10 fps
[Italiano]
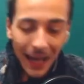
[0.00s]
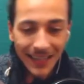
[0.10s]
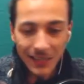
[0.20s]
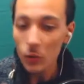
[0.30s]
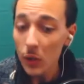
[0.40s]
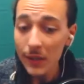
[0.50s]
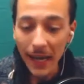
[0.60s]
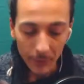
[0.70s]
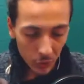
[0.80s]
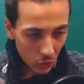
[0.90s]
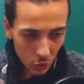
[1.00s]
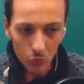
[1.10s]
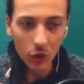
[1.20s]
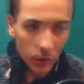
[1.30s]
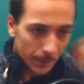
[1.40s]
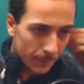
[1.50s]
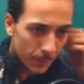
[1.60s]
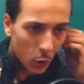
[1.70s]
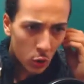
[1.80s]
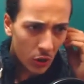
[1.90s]
Ascoltiamolo subito,
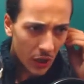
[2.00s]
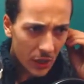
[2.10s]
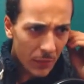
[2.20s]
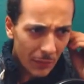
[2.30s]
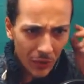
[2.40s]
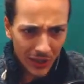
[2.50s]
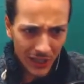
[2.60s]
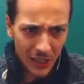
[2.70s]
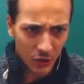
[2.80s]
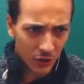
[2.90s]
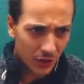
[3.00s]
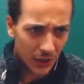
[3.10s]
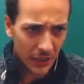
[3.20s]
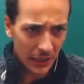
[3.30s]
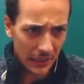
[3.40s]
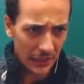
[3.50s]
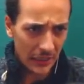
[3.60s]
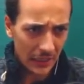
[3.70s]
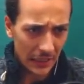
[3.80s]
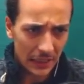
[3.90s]
molto creepy, pure nella notte,
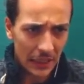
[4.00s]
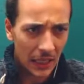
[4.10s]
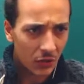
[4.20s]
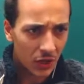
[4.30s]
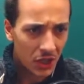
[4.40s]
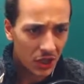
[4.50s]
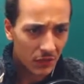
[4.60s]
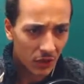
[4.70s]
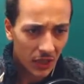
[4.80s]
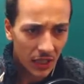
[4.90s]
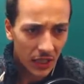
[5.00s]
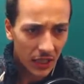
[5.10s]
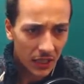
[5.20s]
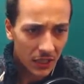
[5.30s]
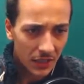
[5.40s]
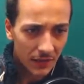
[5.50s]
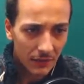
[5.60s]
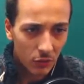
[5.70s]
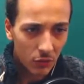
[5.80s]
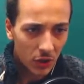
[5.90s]
chissà cosa ci, vorrà, ci avrà
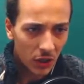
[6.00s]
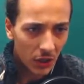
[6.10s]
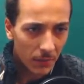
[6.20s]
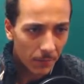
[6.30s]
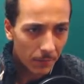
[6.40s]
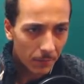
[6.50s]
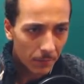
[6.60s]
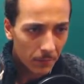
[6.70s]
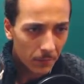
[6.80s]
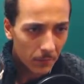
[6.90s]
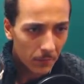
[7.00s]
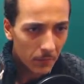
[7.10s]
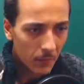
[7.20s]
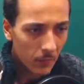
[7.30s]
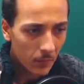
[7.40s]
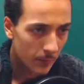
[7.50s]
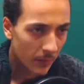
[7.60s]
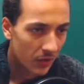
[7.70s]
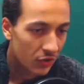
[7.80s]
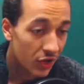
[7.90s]
voluto dire.
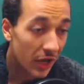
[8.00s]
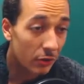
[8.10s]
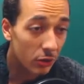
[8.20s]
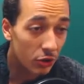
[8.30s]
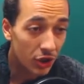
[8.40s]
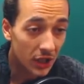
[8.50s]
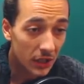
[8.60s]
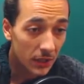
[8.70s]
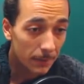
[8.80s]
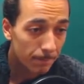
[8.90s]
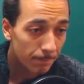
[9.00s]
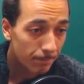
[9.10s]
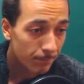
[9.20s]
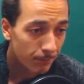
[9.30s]
Ciao dolcezza.